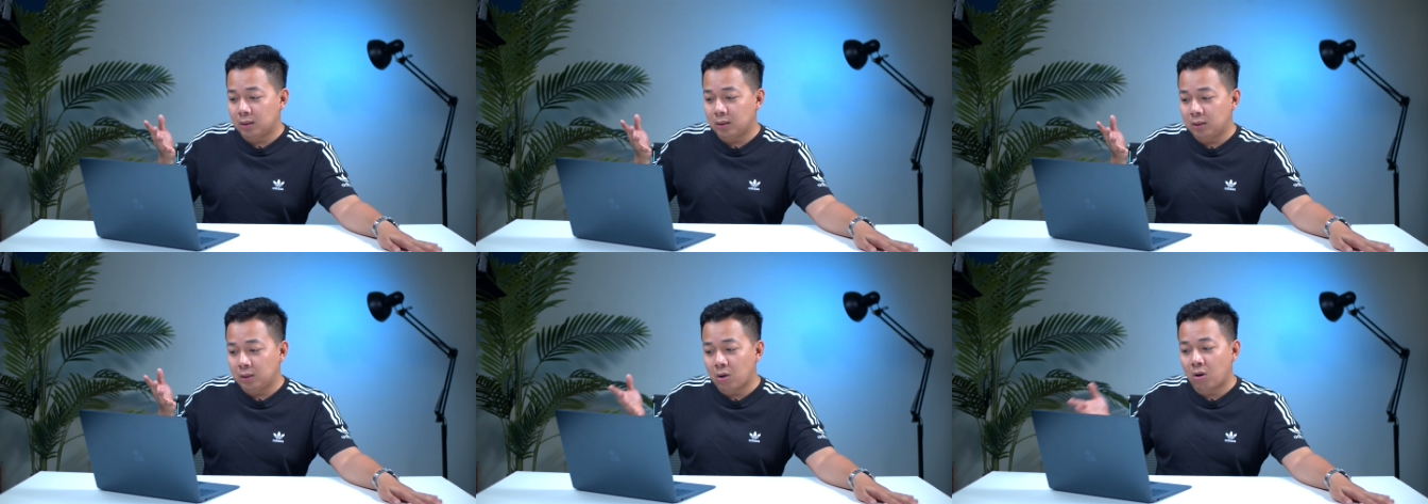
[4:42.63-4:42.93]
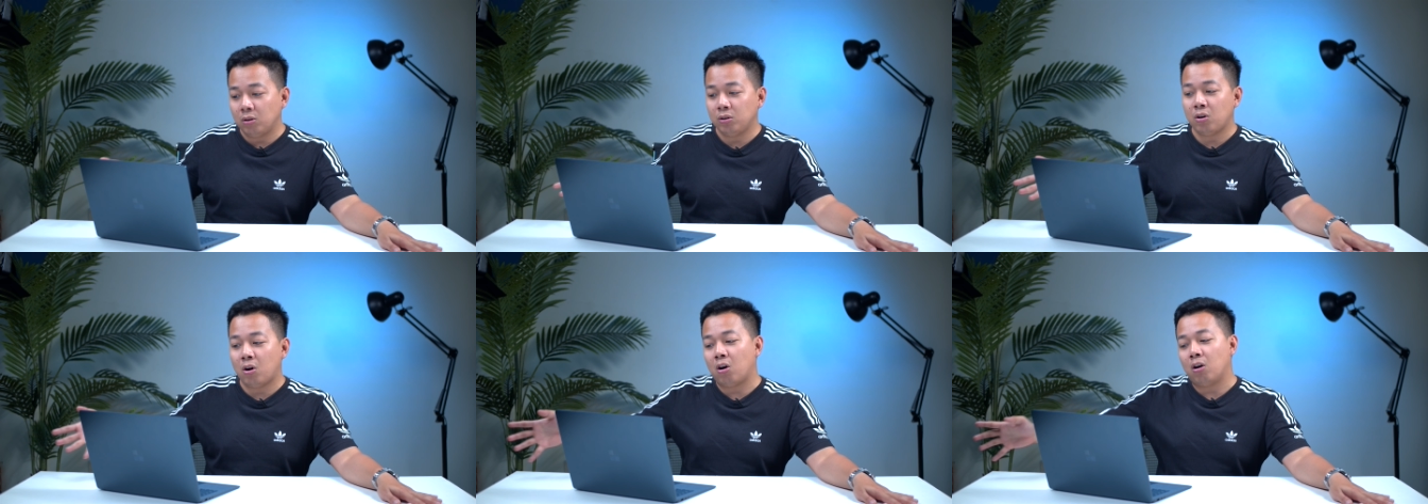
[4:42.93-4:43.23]

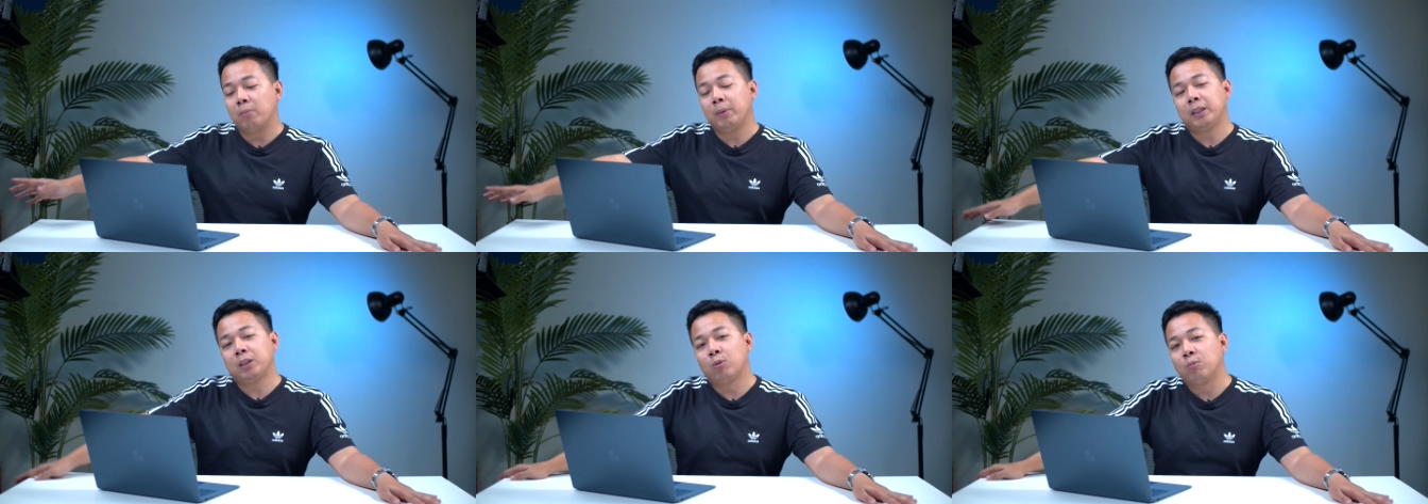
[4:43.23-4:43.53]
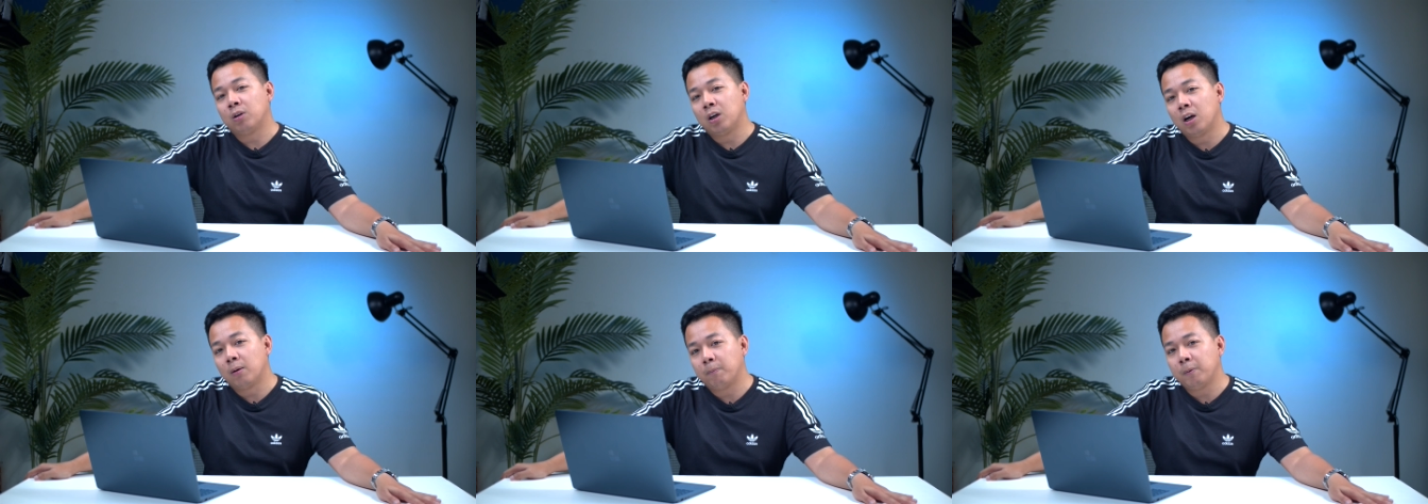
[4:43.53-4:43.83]
nho nhỏ mình
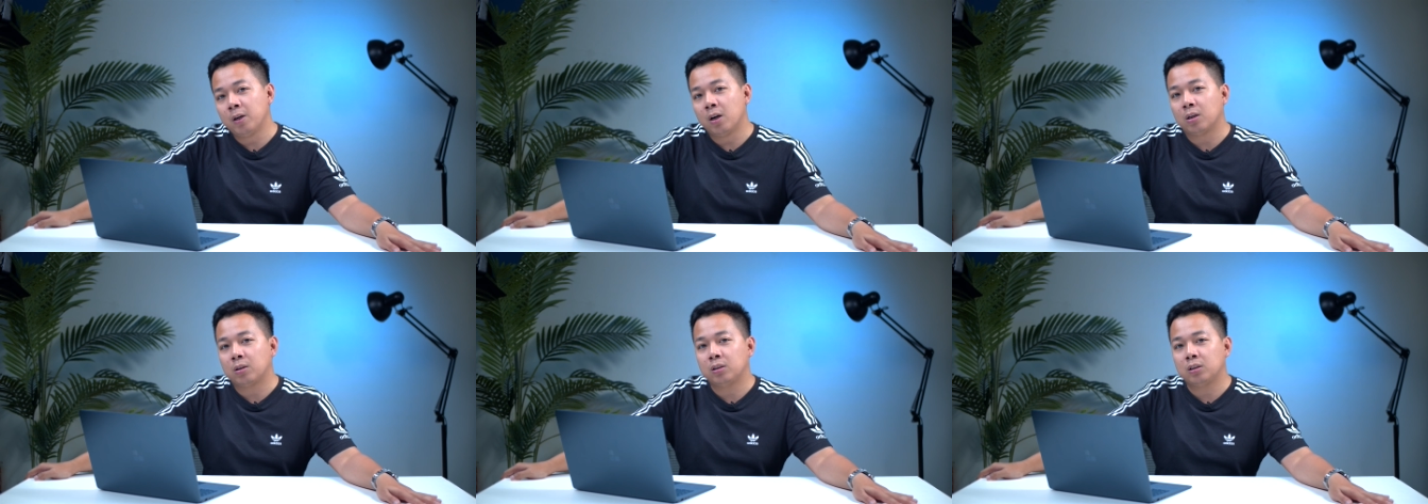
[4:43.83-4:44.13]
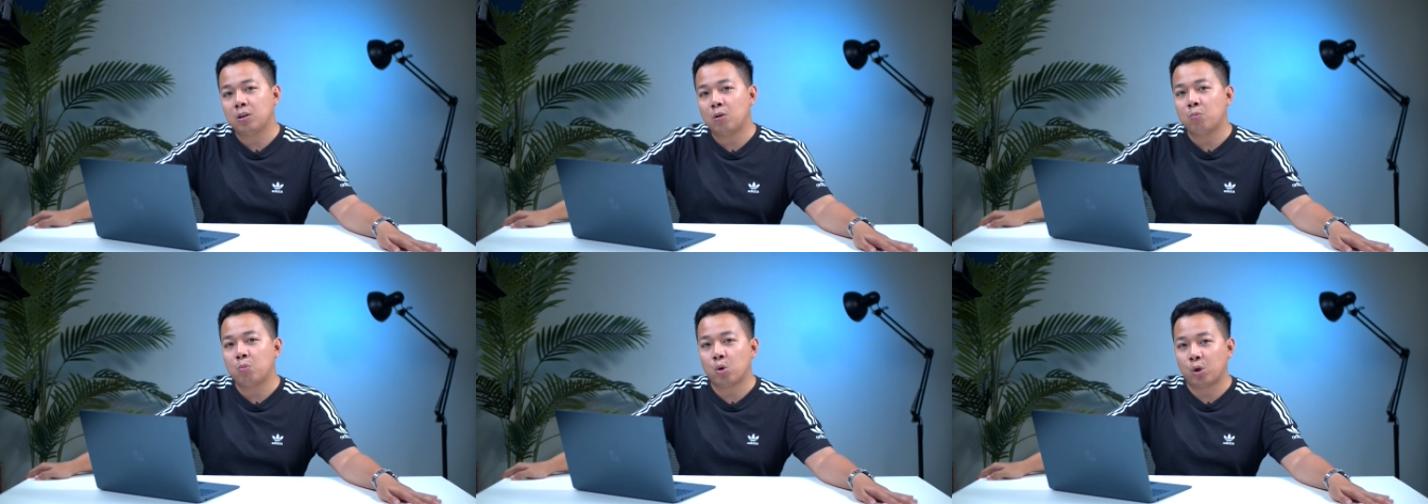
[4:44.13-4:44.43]
tổng hợp được
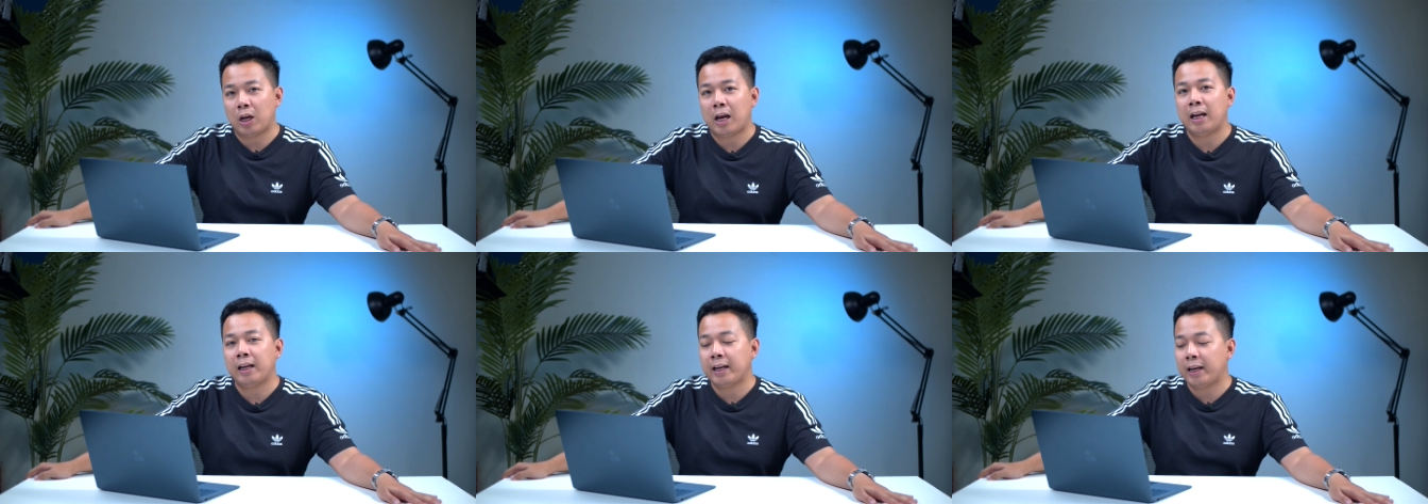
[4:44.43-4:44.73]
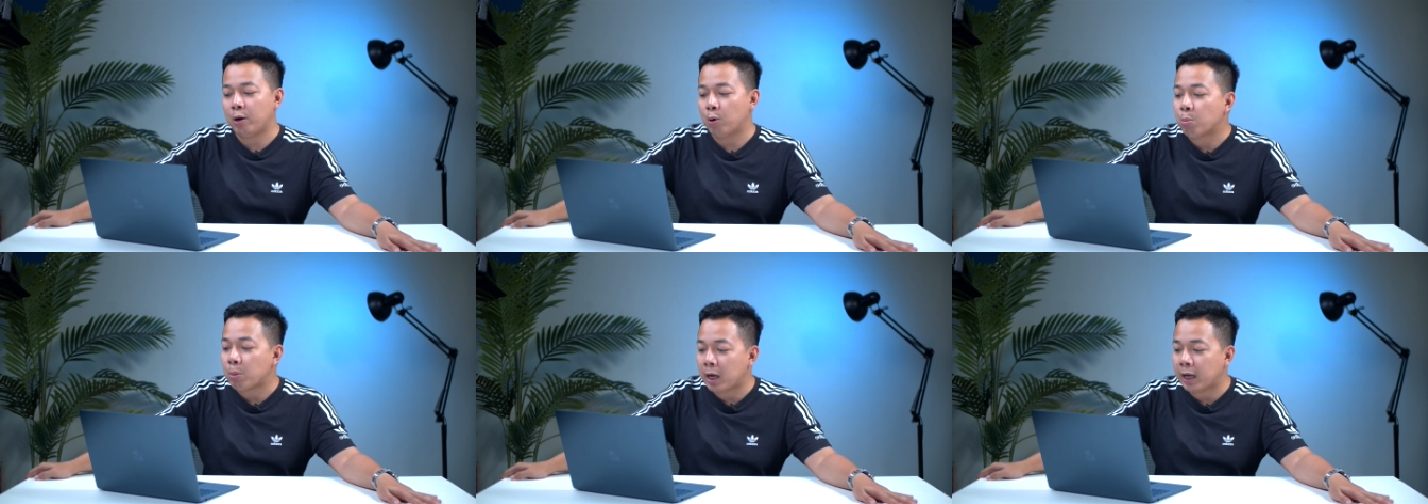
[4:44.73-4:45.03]
trong một hai
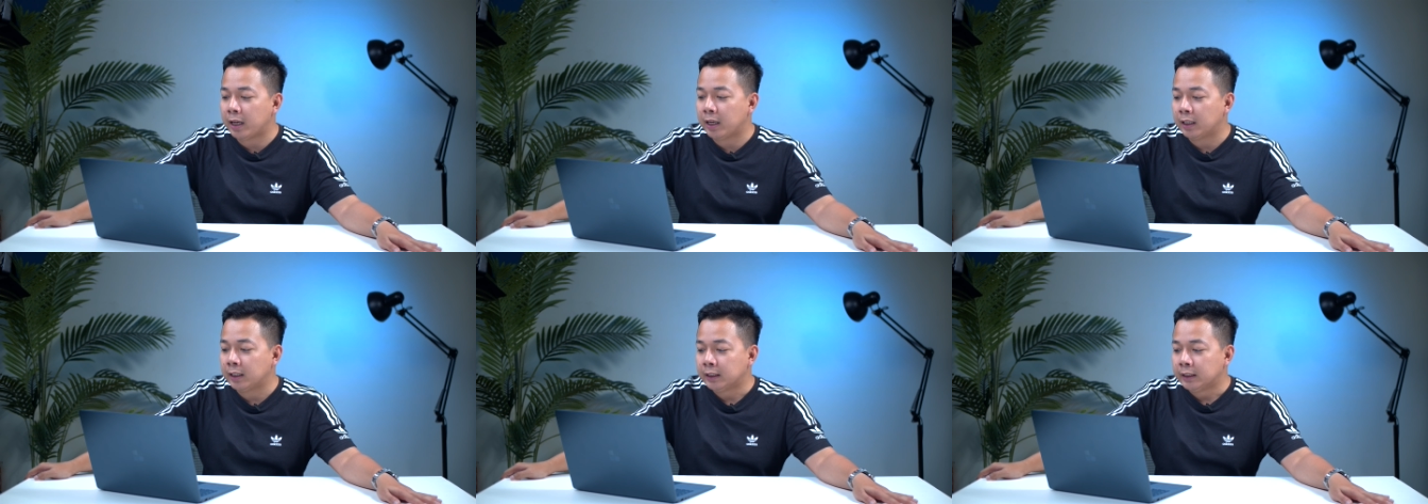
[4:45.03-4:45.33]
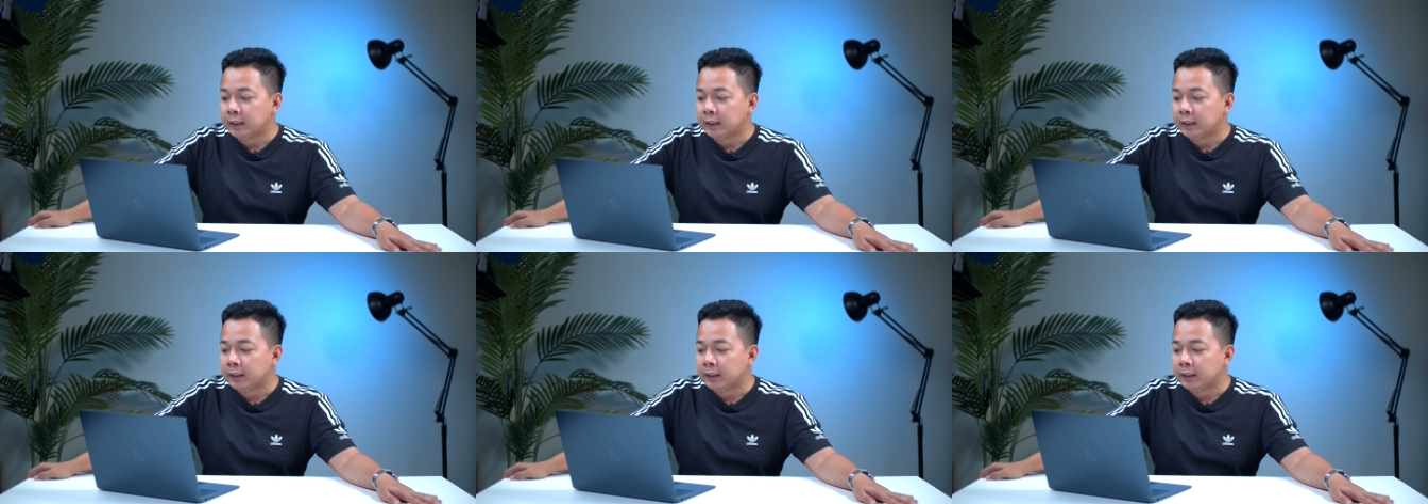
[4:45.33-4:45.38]
ngày hôm nay